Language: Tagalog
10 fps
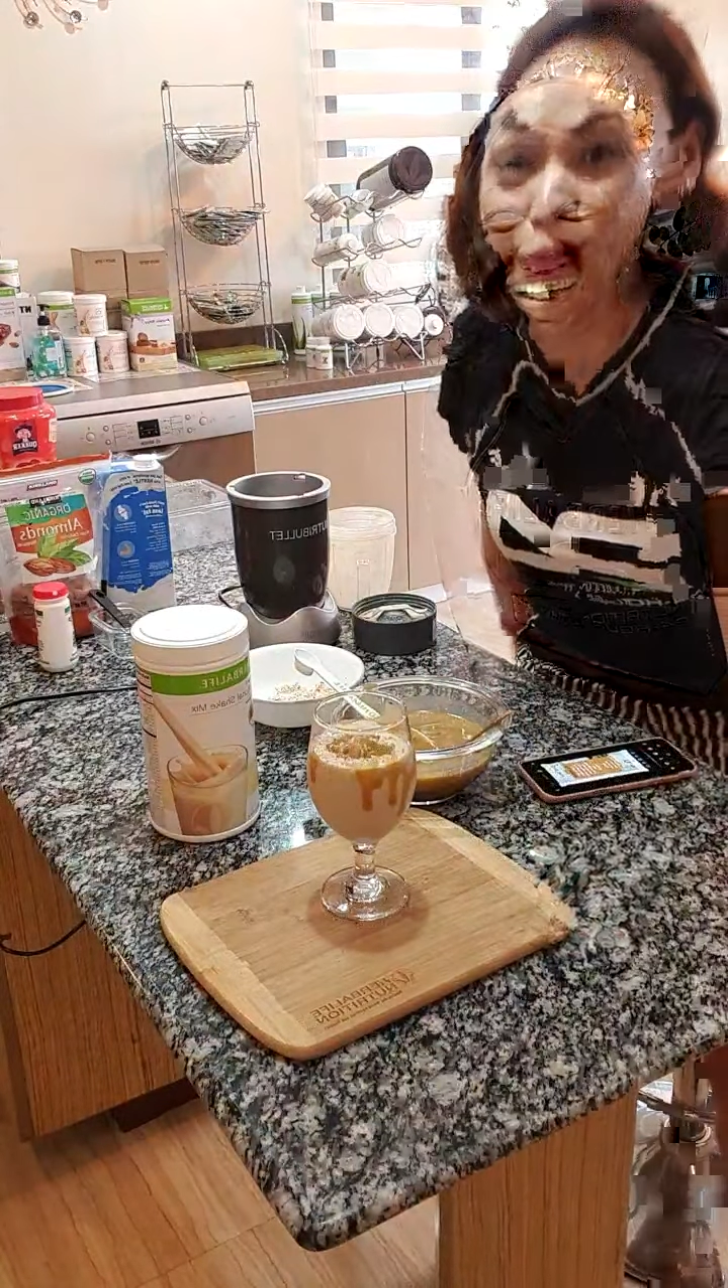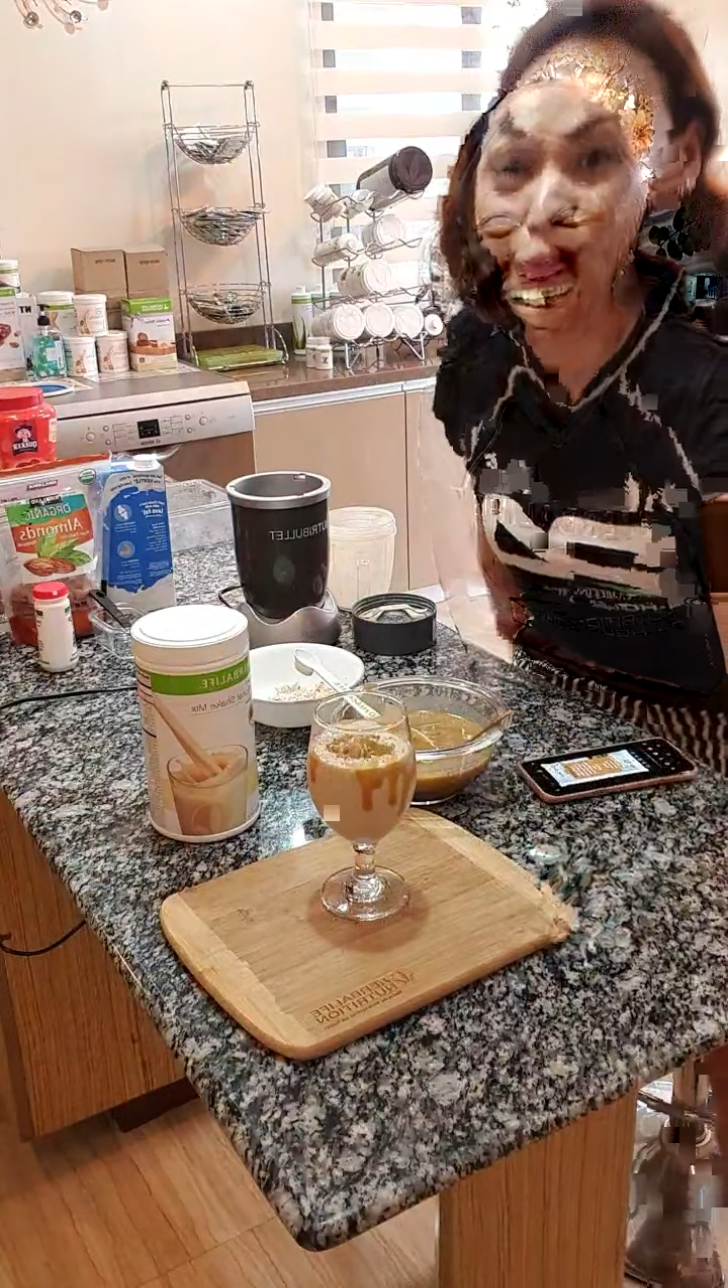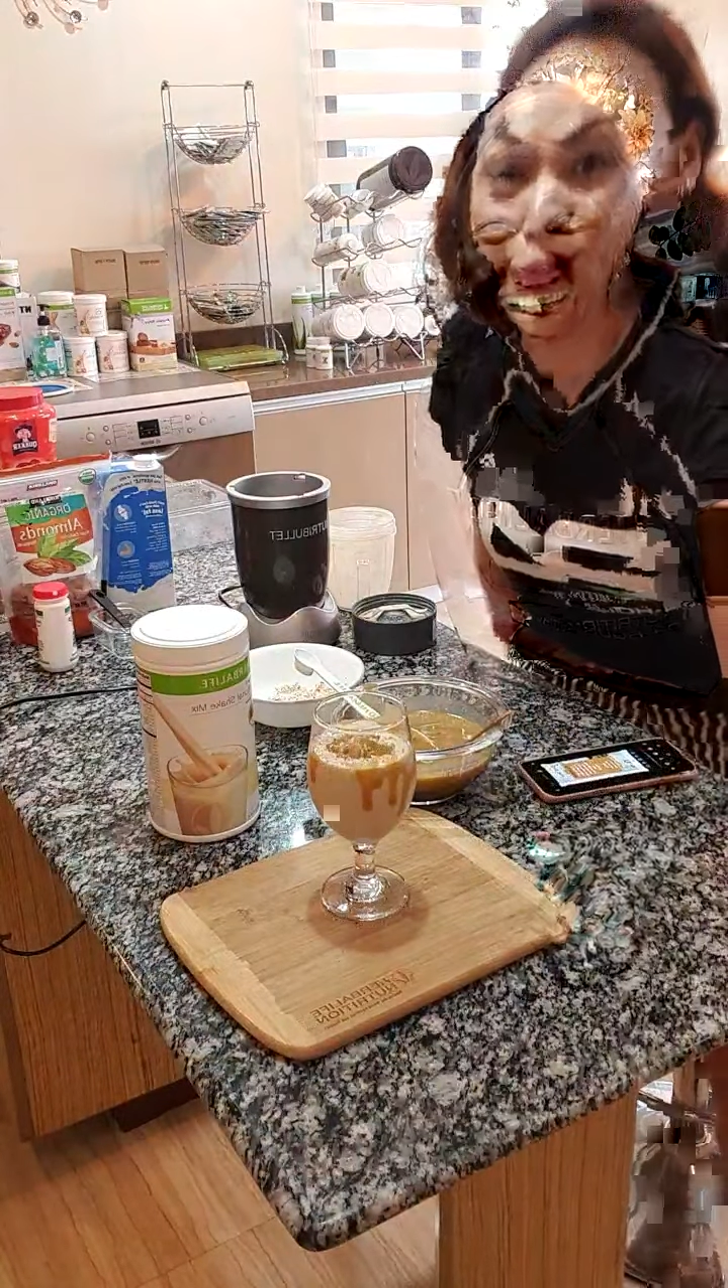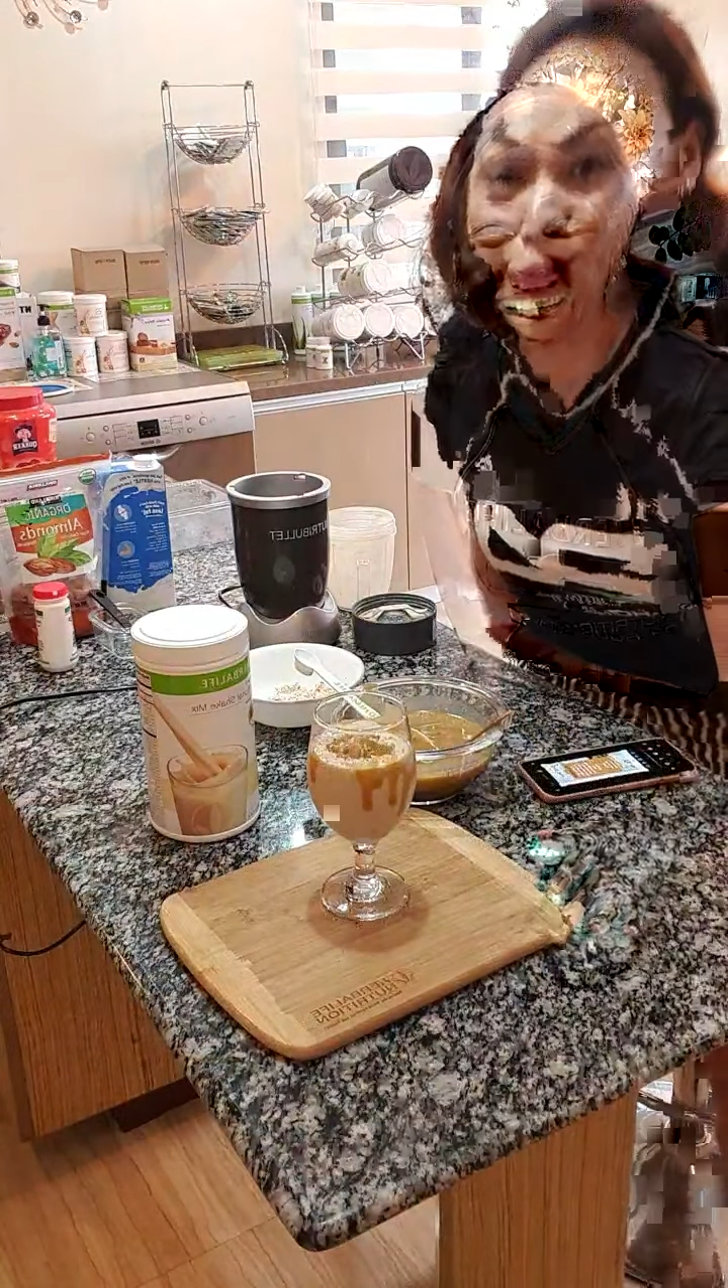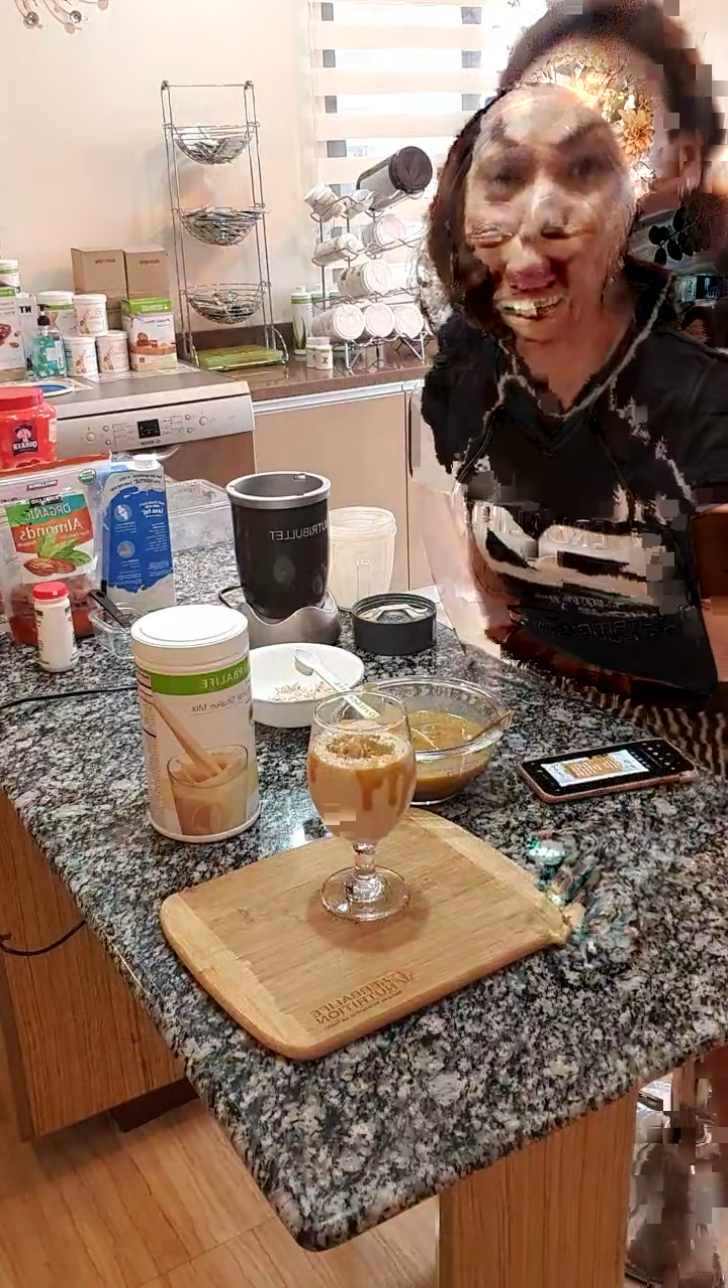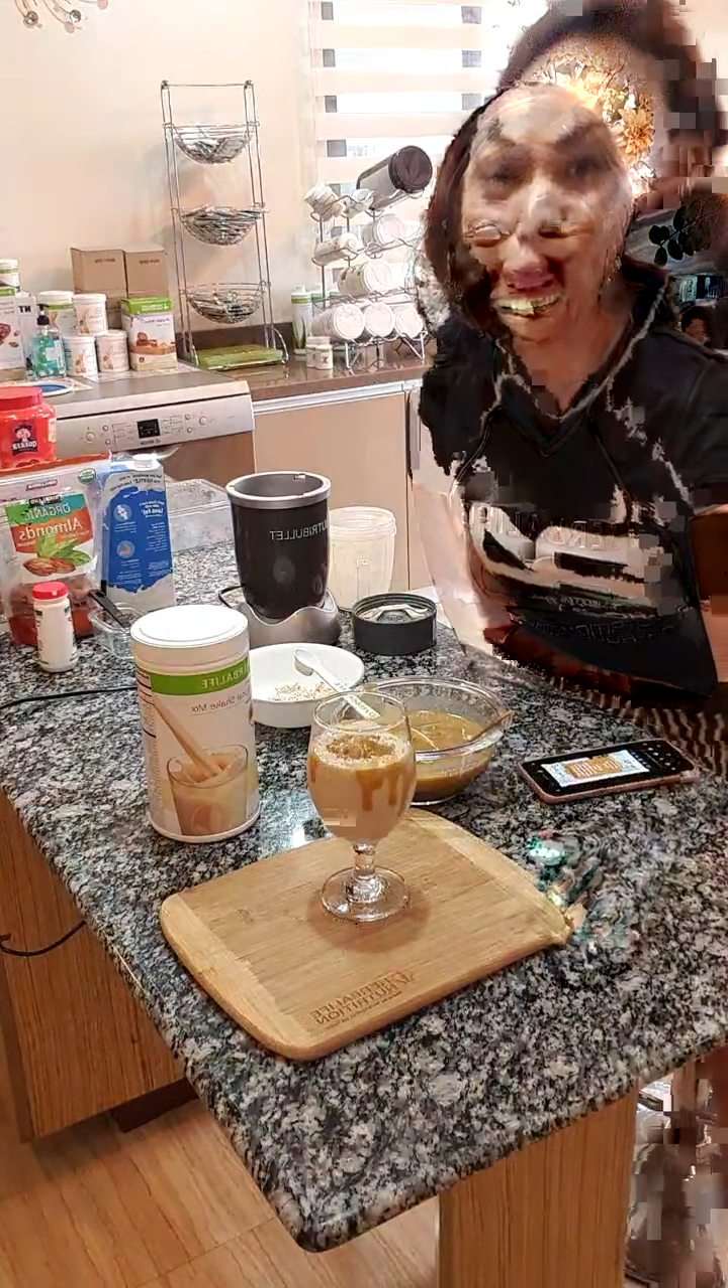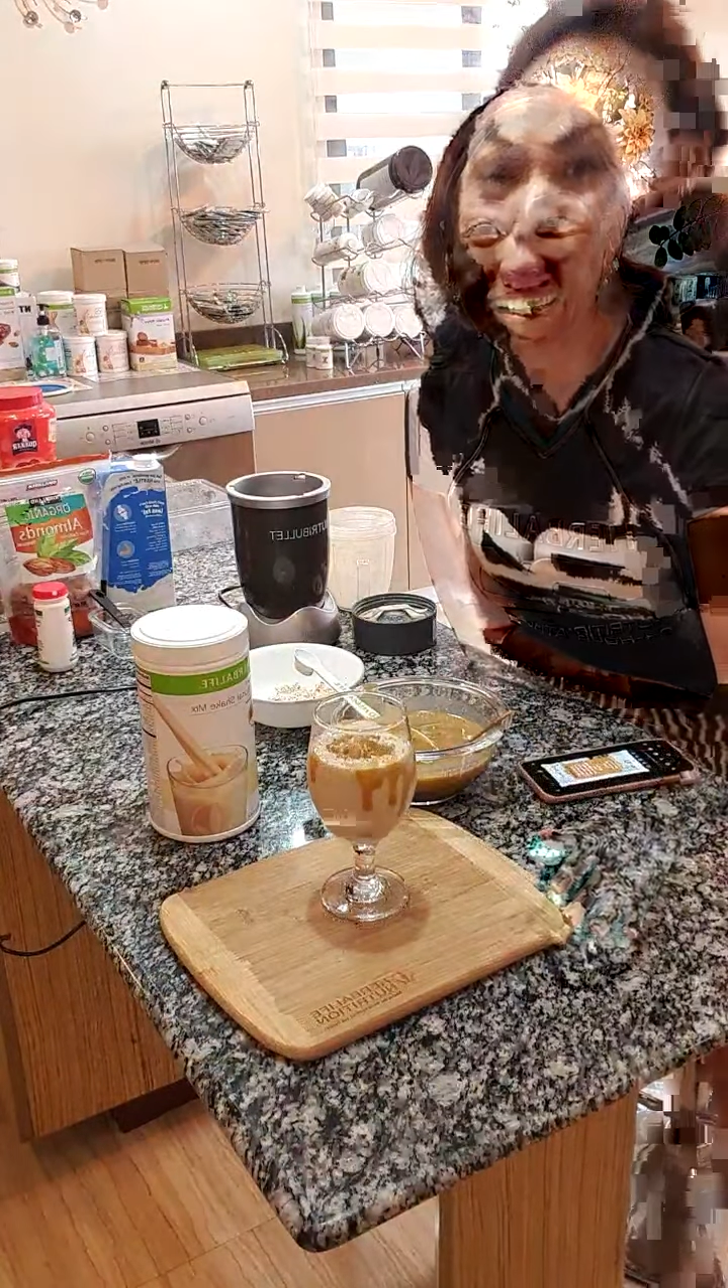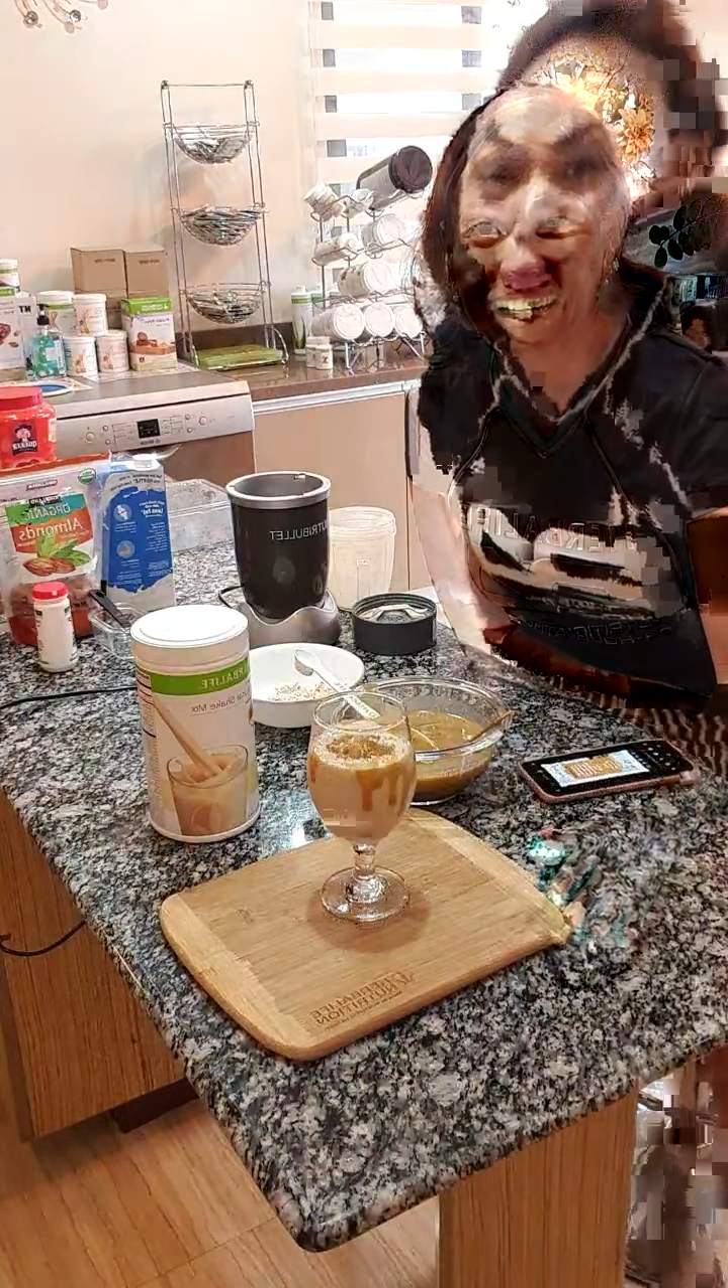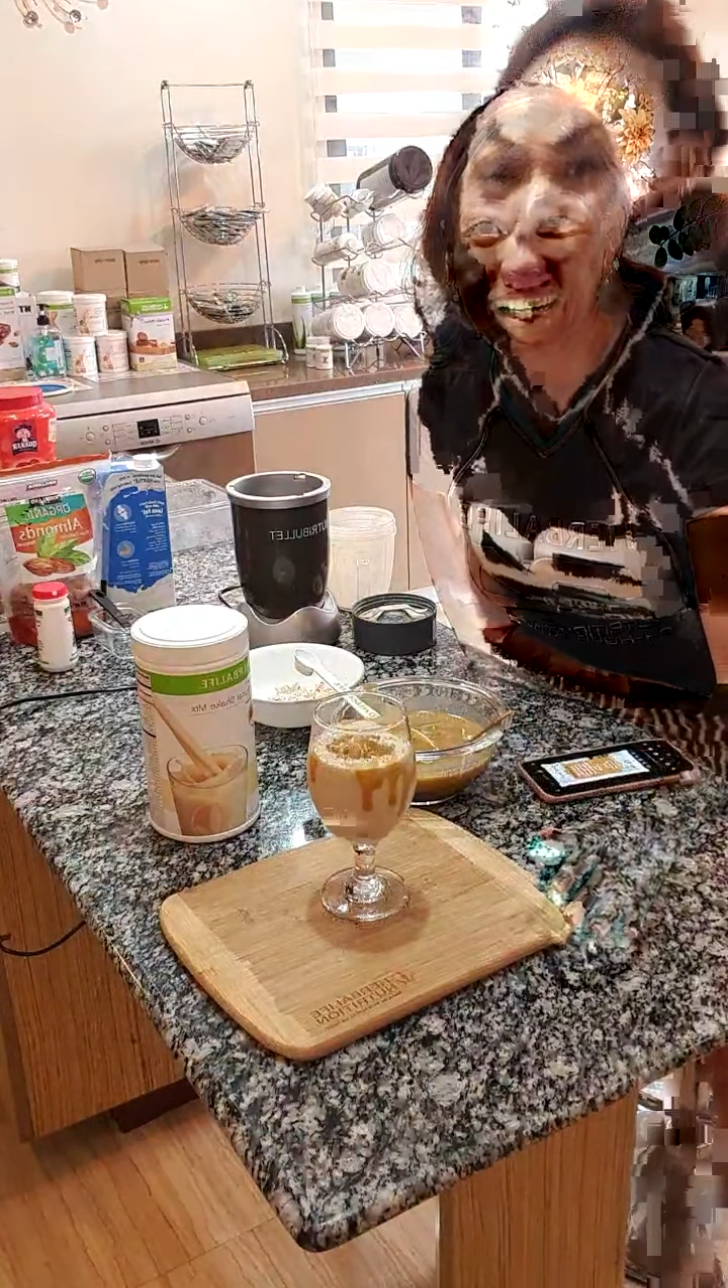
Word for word: and